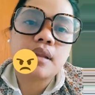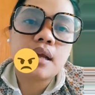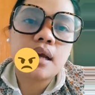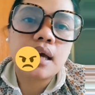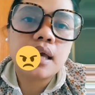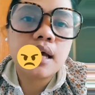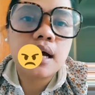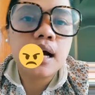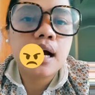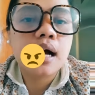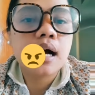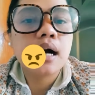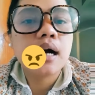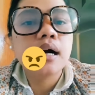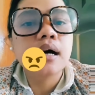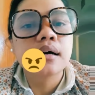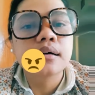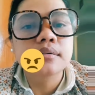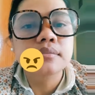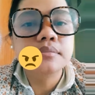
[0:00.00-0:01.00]

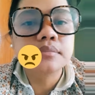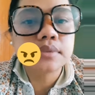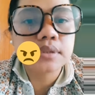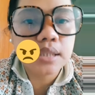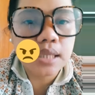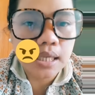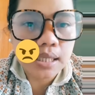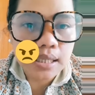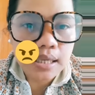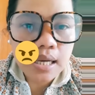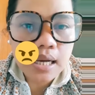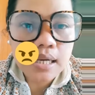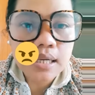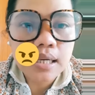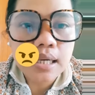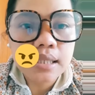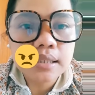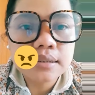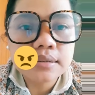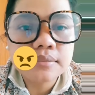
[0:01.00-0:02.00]
Kaya,
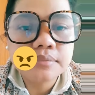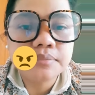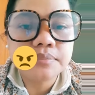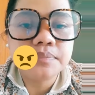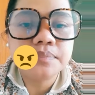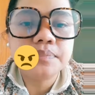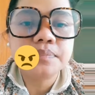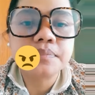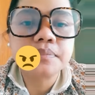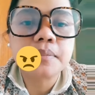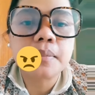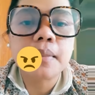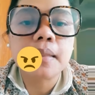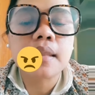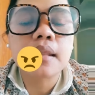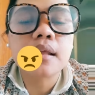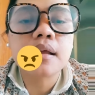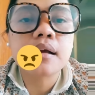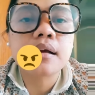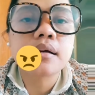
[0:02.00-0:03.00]
kailangan
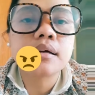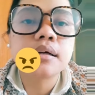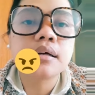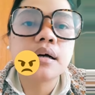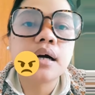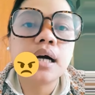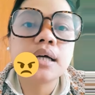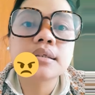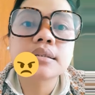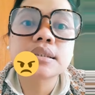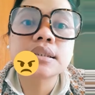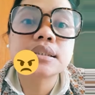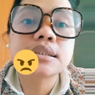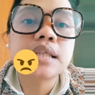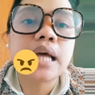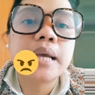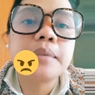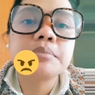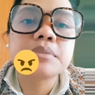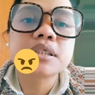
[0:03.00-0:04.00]
100
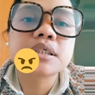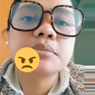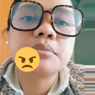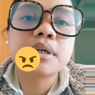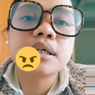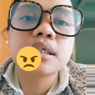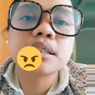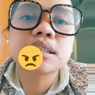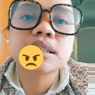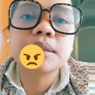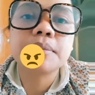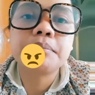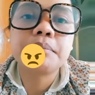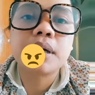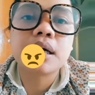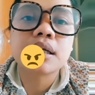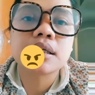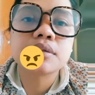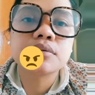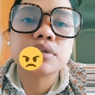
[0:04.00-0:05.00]
times mag-isip
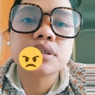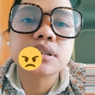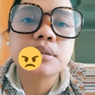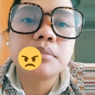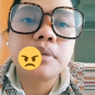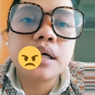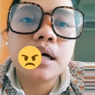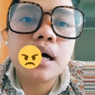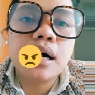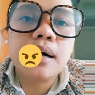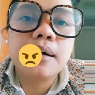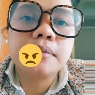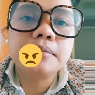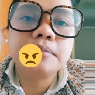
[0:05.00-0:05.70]
para doon sa mga